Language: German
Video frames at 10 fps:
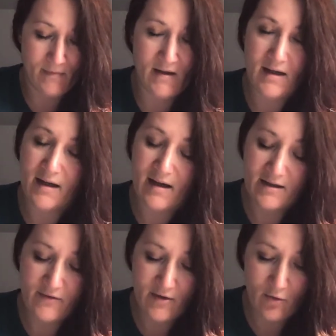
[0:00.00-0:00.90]
Ihre
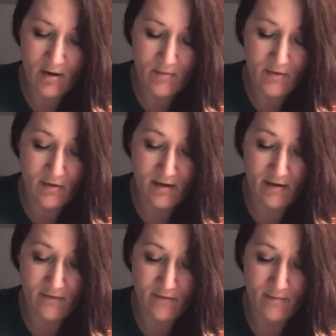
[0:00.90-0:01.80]
Hand war noch am
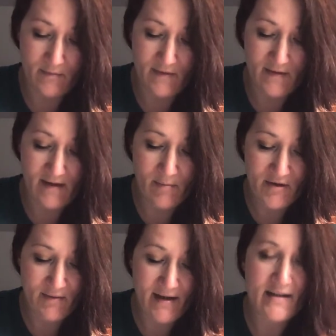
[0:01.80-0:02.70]
Türgriff. Sie sah
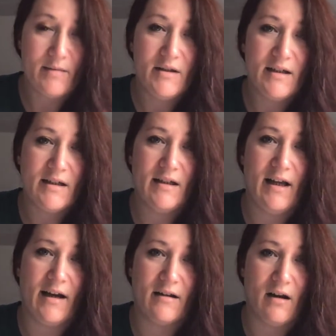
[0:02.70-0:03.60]
mich weiter mit ihren
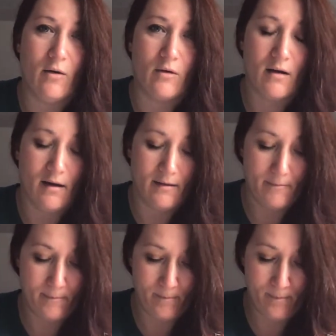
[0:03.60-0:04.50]
leeren Augen an.
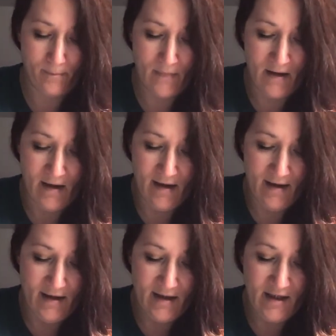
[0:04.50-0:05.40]

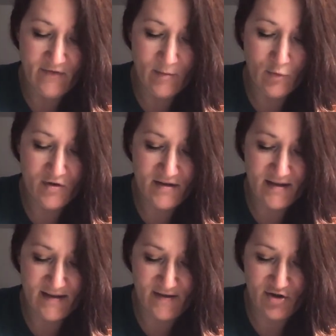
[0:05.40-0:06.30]
Ich vermutete,
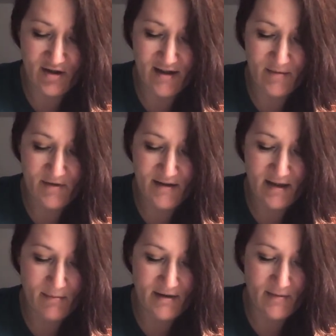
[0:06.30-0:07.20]
dass sie starke
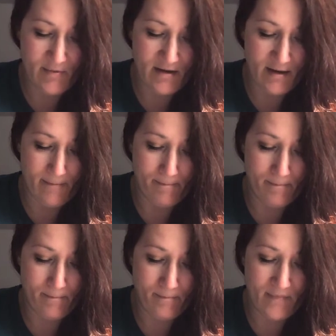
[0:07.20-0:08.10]
Medikamente bekam.
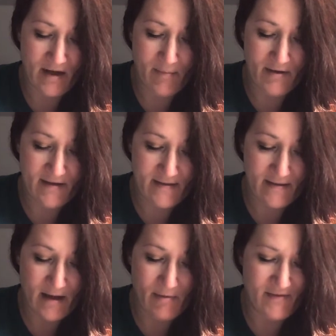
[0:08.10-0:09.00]
Aber, das,
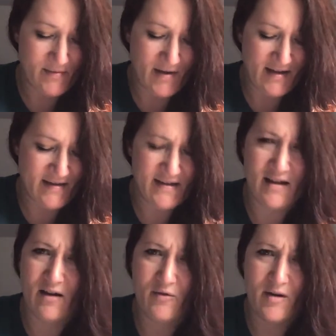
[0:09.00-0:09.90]
aber was machte sie
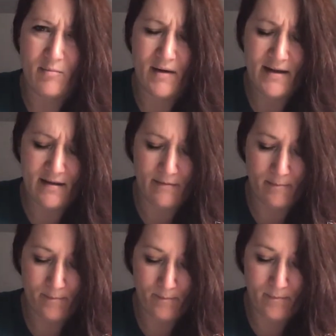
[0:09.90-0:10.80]
dann auf den Beinen?
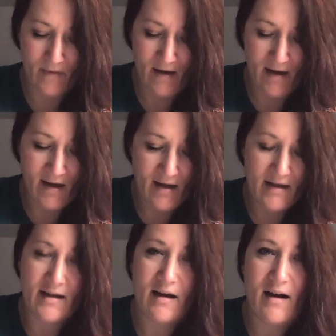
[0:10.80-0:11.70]

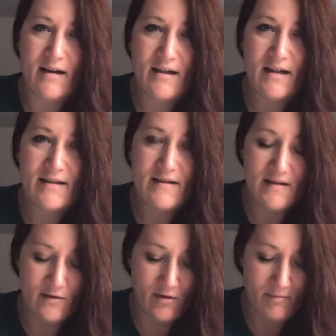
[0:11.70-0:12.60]
Gerade als ich
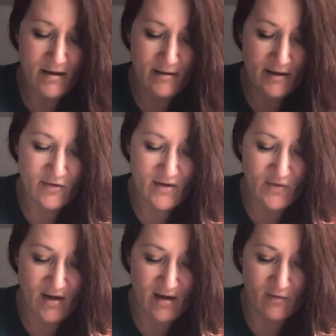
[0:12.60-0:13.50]
sie nochmal etwas
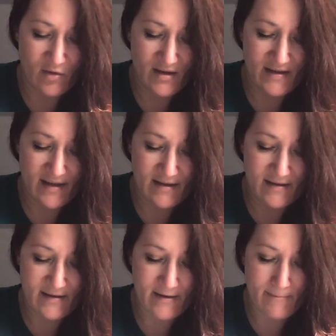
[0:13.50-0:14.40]
fragen wollte, sagte
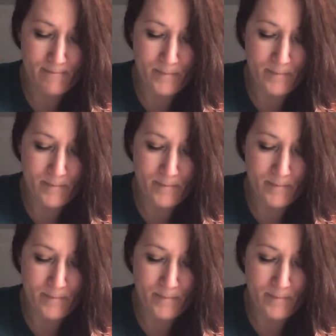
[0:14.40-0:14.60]
sie,